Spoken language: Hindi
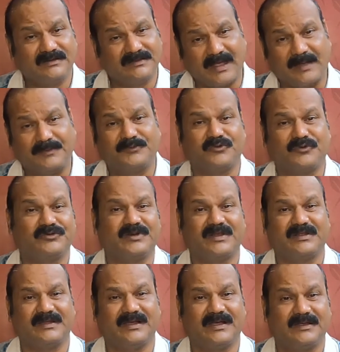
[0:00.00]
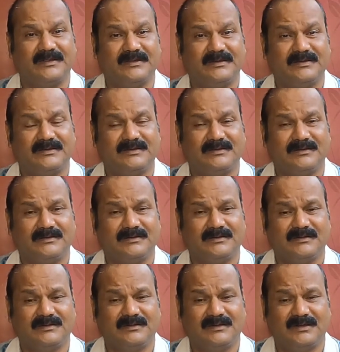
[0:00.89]
साफ सुथरा था
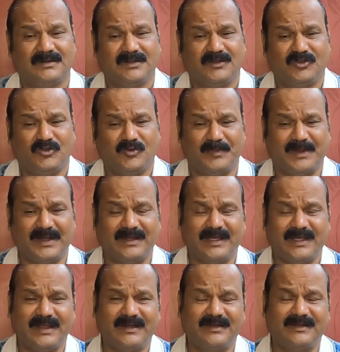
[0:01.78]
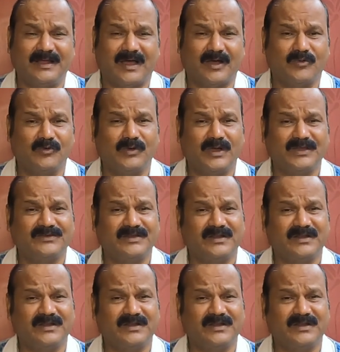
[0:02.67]
तो मैंने कहा एक डाकू का